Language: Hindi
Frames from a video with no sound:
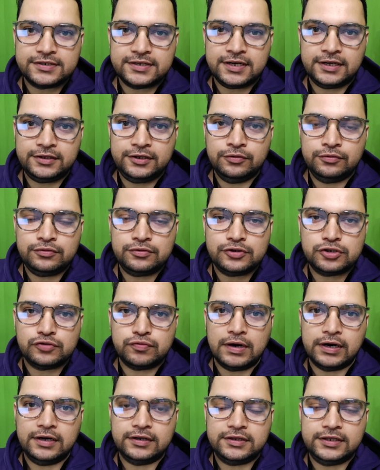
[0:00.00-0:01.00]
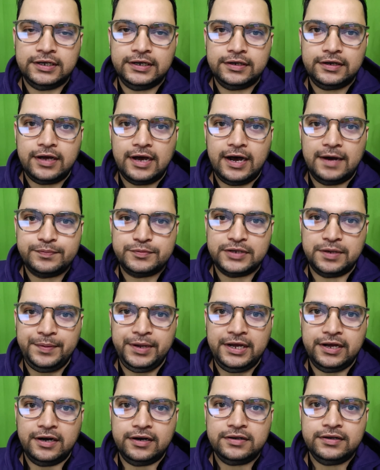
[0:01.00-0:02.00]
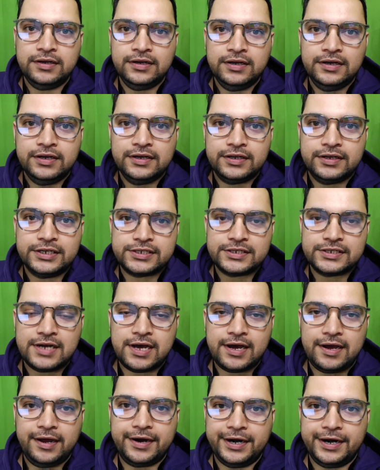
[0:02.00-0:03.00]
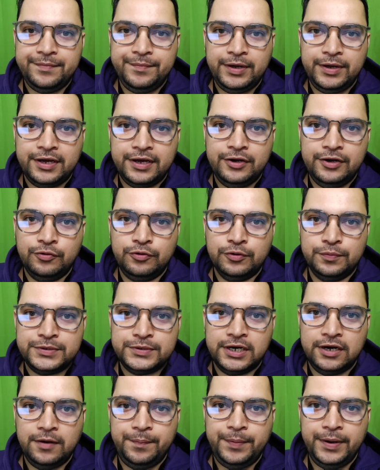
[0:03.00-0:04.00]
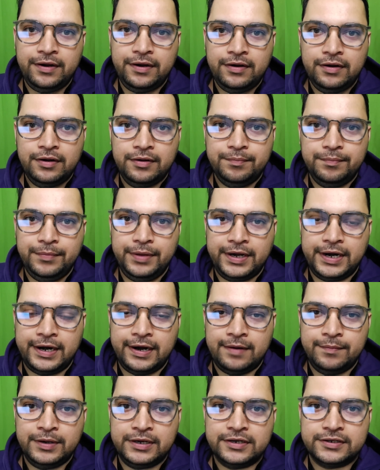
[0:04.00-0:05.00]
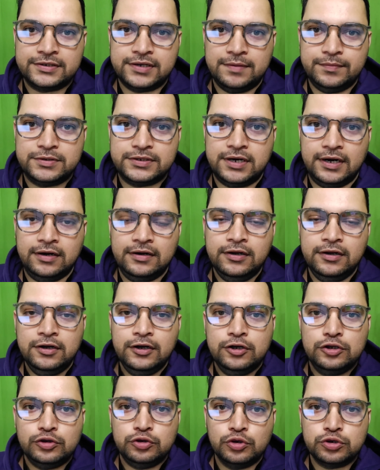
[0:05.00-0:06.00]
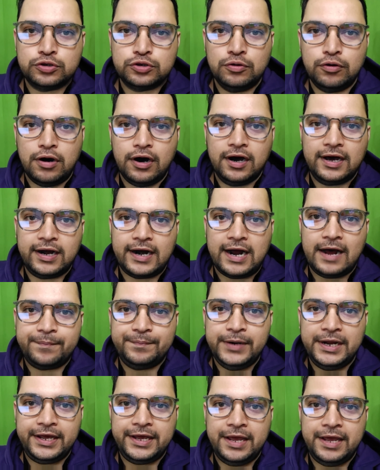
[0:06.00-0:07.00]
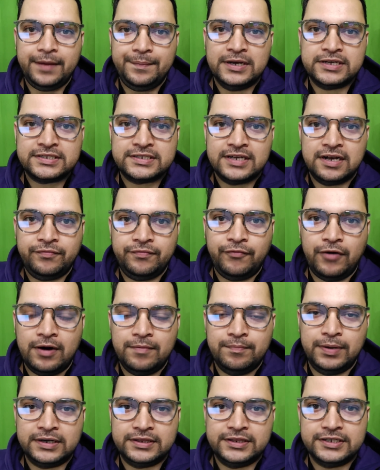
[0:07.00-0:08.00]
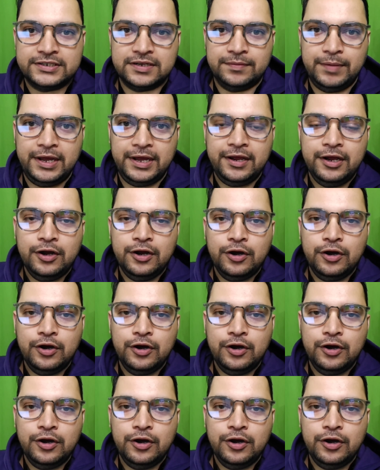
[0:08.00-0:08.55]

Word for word: साथियों स्वागत है आप सभी का कृष्णा एकेडमी के यूट्यूब चैनल पे मेरा नाम है कृष्णा मिश्रा दोस्तों अगर आपने के का फॉर्म भरते समय